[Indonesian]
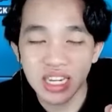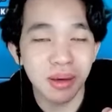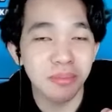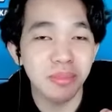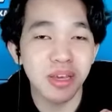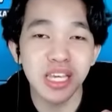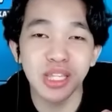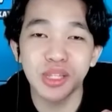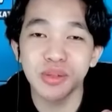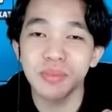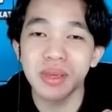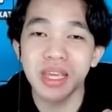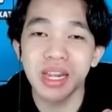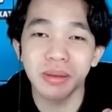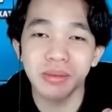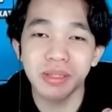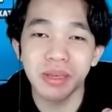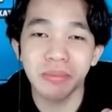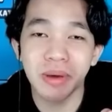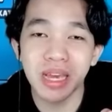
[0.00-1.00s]
tidak begitu
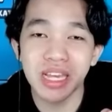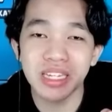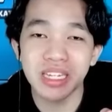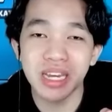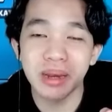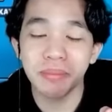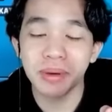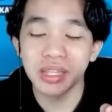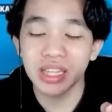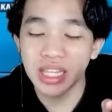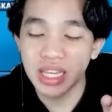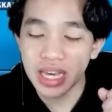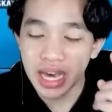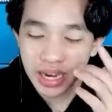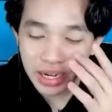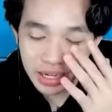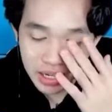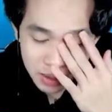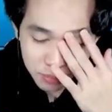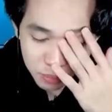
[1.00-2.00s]
mirip sama SCP
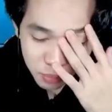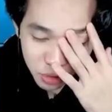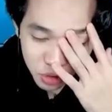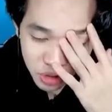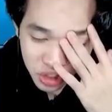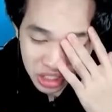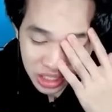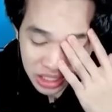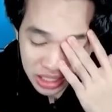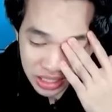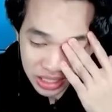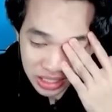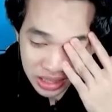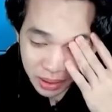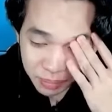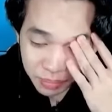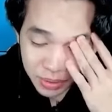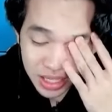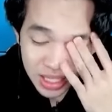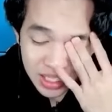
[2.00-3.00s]
3000 sih
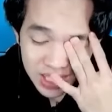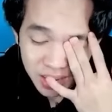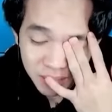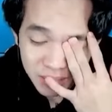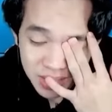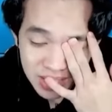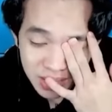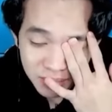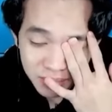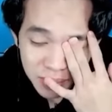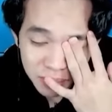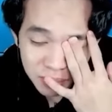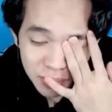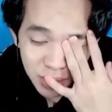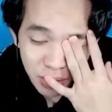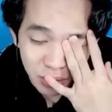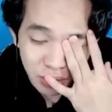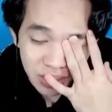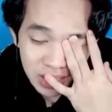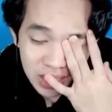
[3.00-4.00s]
ini tapi ini sama-sama
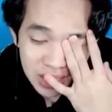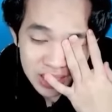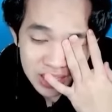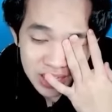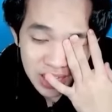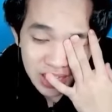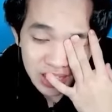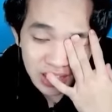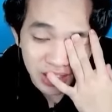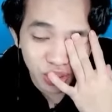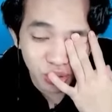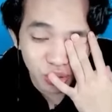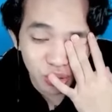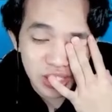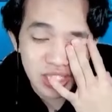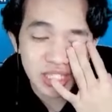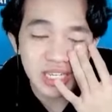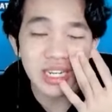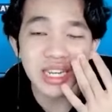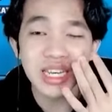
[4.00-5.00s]
belut guys dan
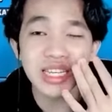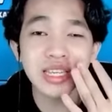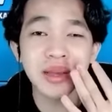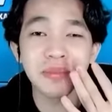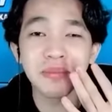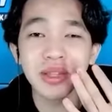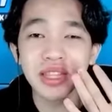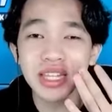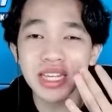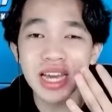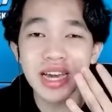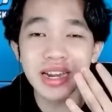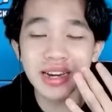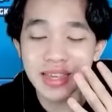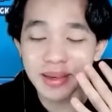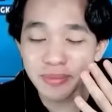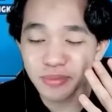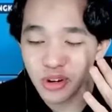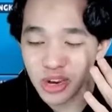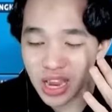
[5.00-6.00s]
tulisannya SCP
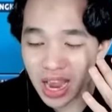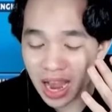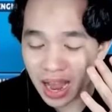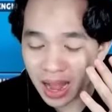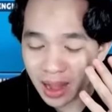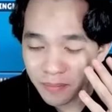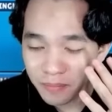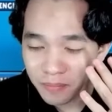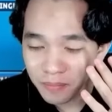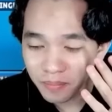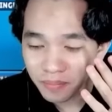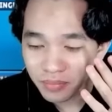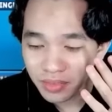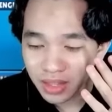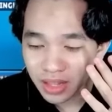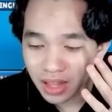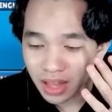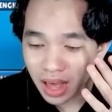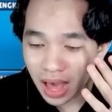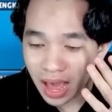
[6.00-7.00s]
3000 ya
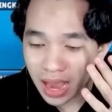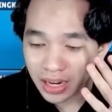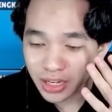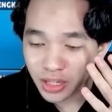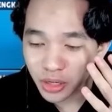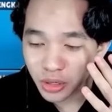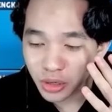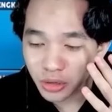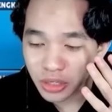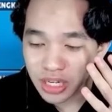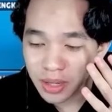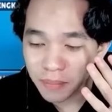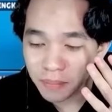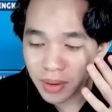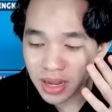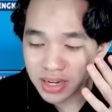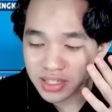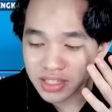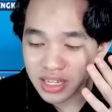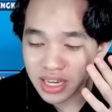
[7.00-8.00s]
I don't know
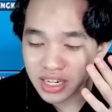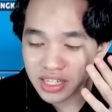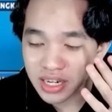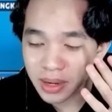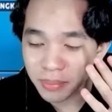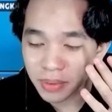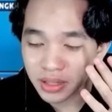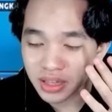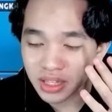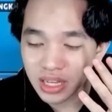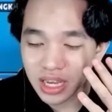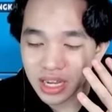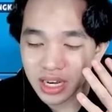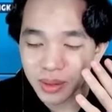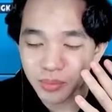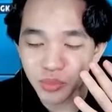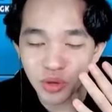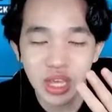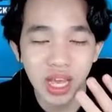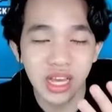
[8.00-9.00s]
ini versi ECP
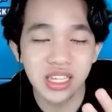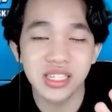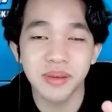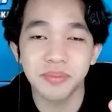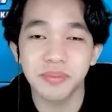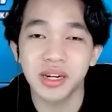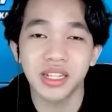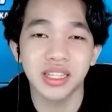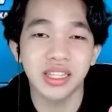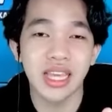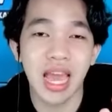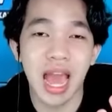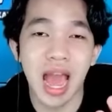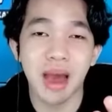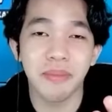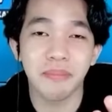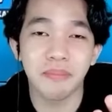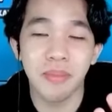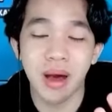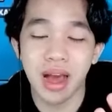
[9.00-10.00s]
3000 yang seperti
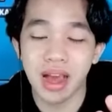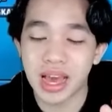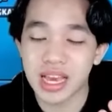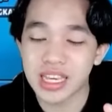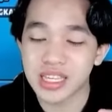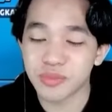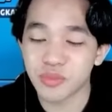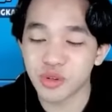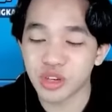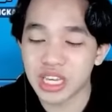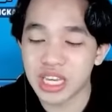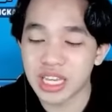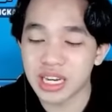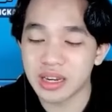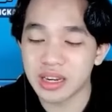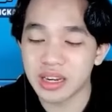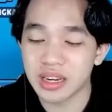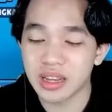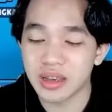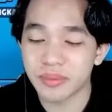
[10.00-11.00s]
apa guys
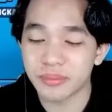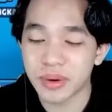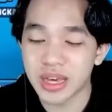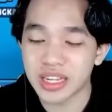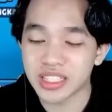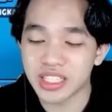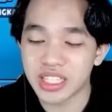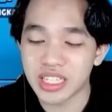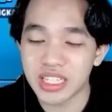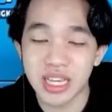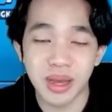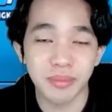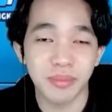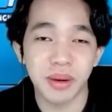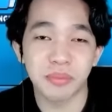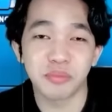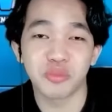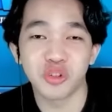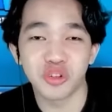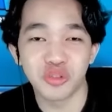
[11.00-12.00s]
mungkin versi
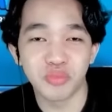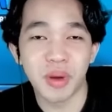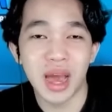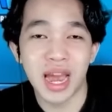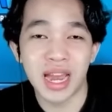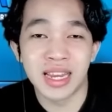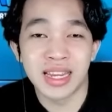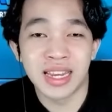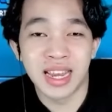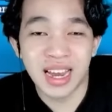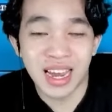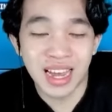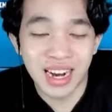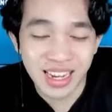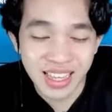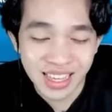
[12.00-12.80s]
zaman purbanya